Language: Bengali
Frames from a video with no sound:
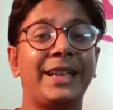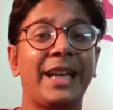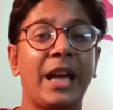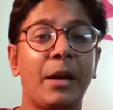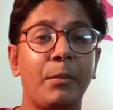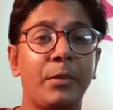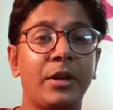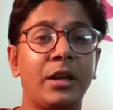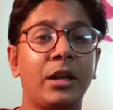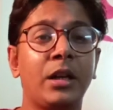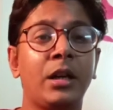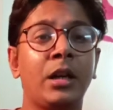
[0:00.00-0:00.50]

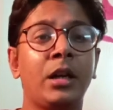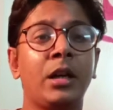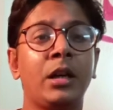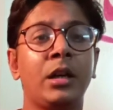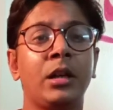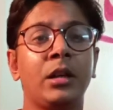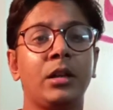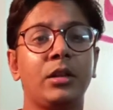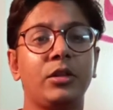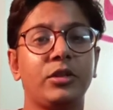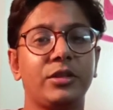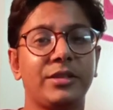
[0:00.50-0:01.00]
ক্যামেরা
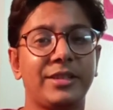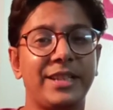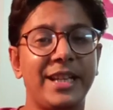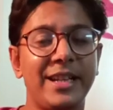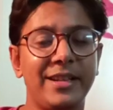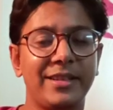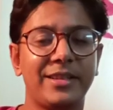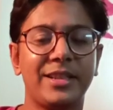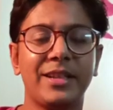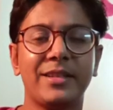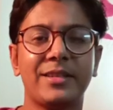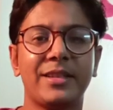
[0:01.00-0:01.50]

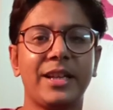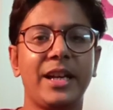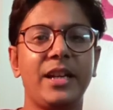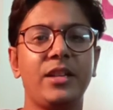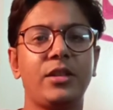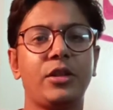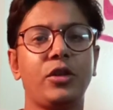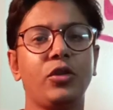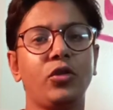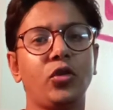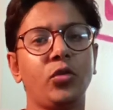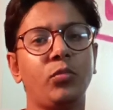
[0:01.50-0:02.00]
সেন্সার
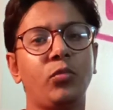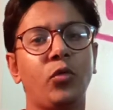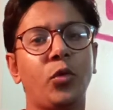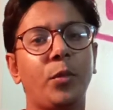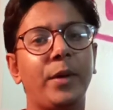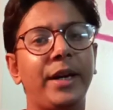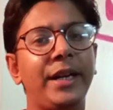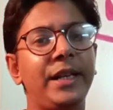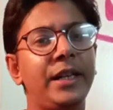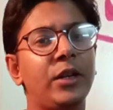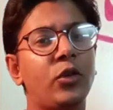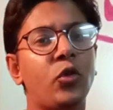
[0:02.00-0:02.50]
সাইজ কিন্তু
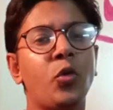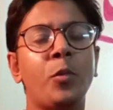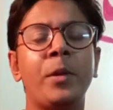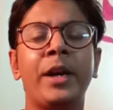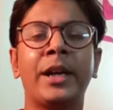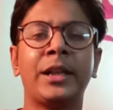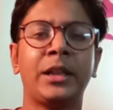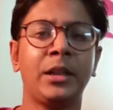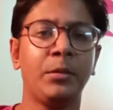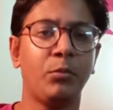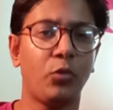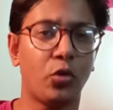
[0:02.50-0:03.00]
মোবাইলে খুব
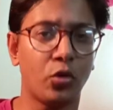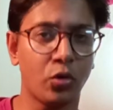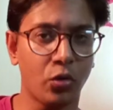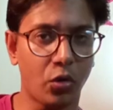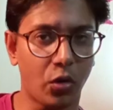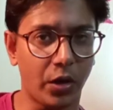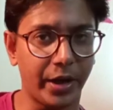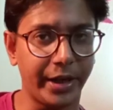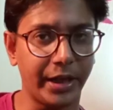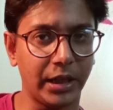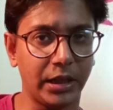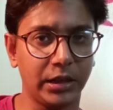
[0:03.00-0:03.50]
একটা বড়
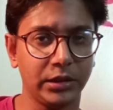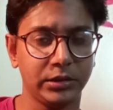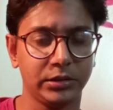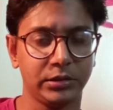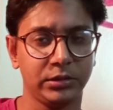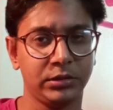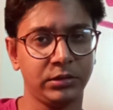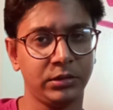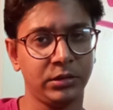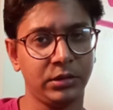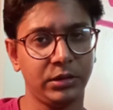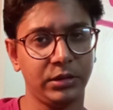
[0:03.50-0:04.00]
হয় না
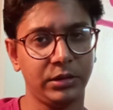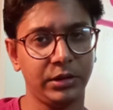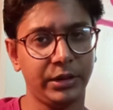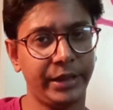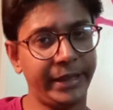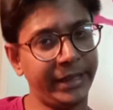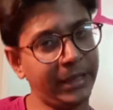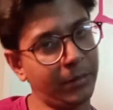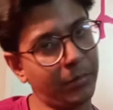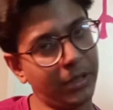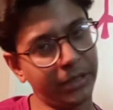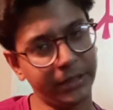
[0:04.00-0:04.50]

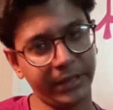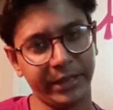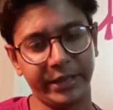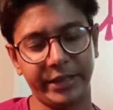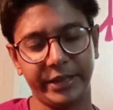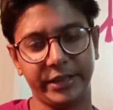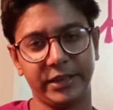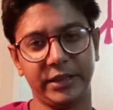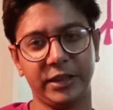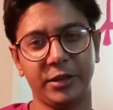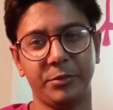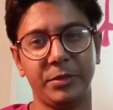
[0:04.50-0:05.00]
এটা মাথায়
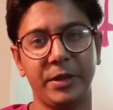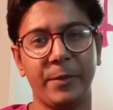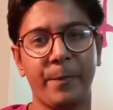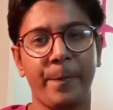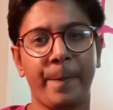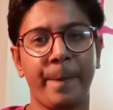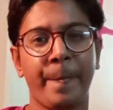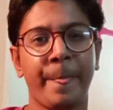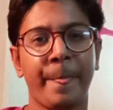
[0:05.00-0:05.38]
রাখতে হবে